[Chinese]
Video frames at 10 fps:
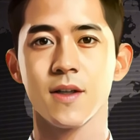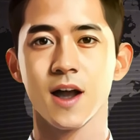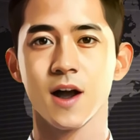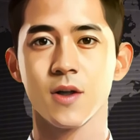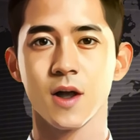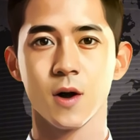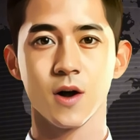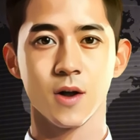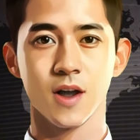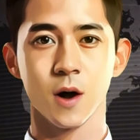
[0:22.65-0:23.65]
第二季
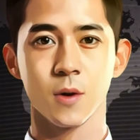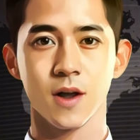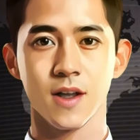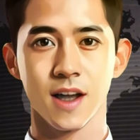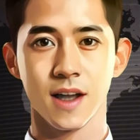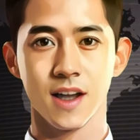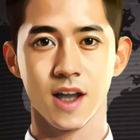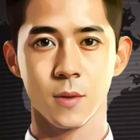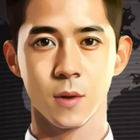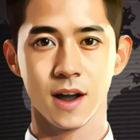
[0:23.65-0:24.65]
转职潮呈现淡
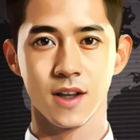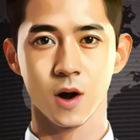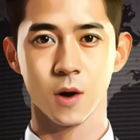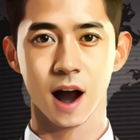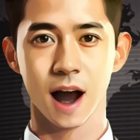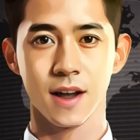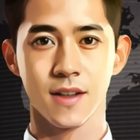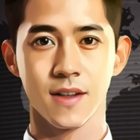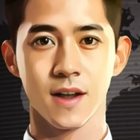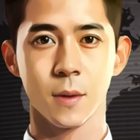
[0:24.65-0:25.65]
季不淡的状态，